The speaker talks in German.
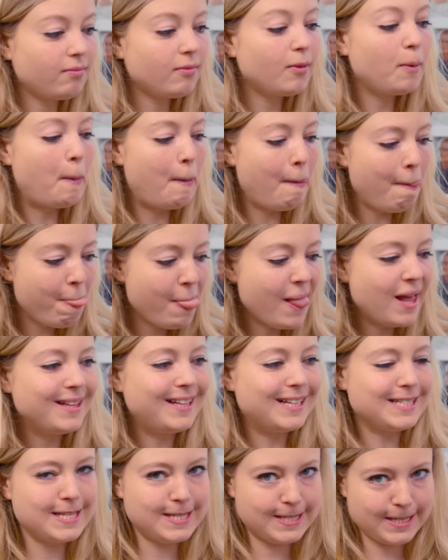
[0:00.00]
Mhm,
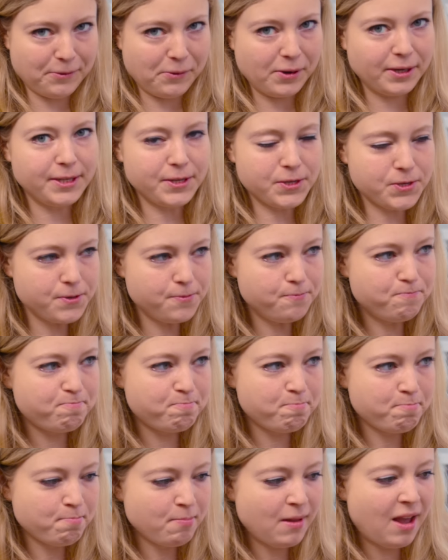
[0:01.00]
das ist Sauerkirsche,
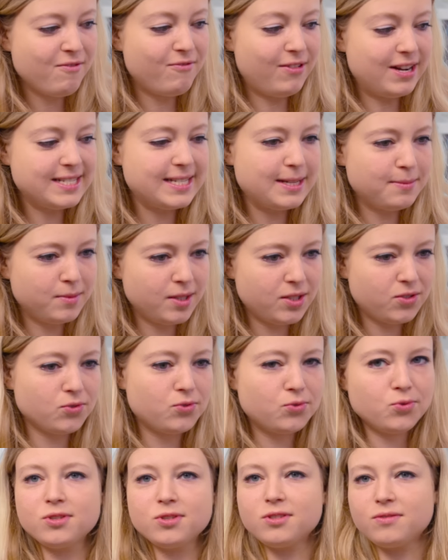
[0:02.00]
weil es eben nicht so
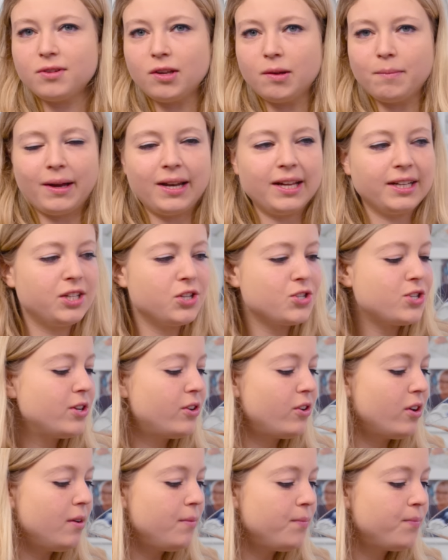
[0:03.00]
ist wie normaler
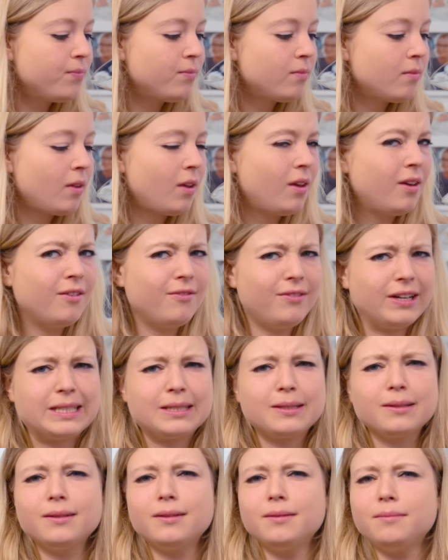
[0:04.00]
Kirschlikör, was
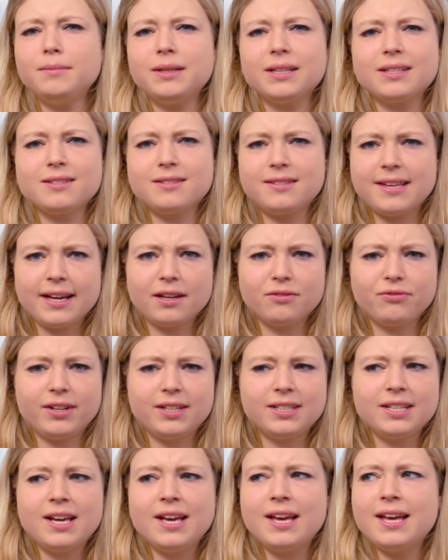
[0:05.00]
mir sehr
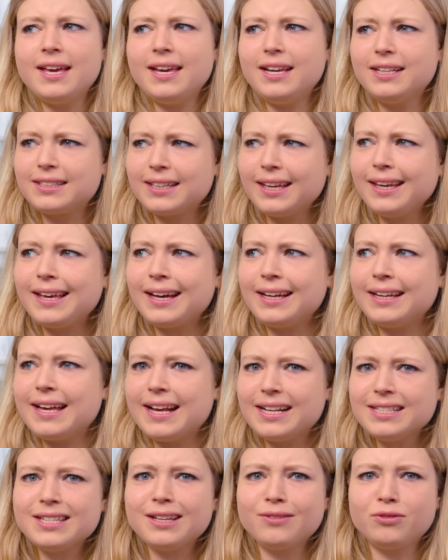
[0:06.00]
gefällt. Ich trinke gerade
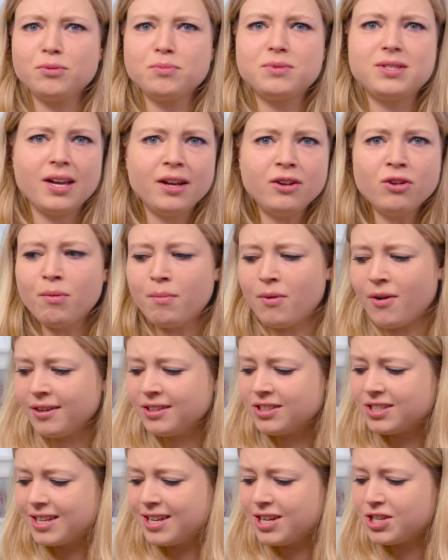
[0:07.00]
ernsthaft um 10 Uhr
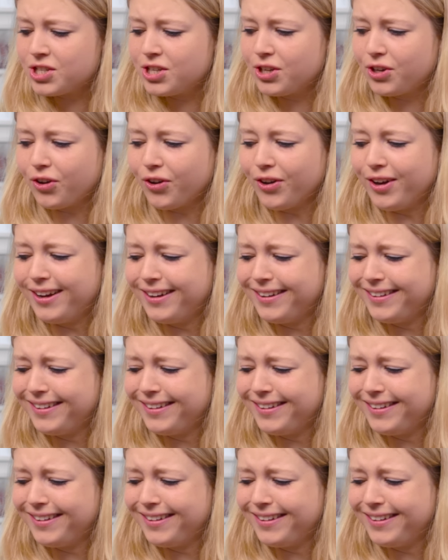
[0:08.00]
morgens Kirschlikör.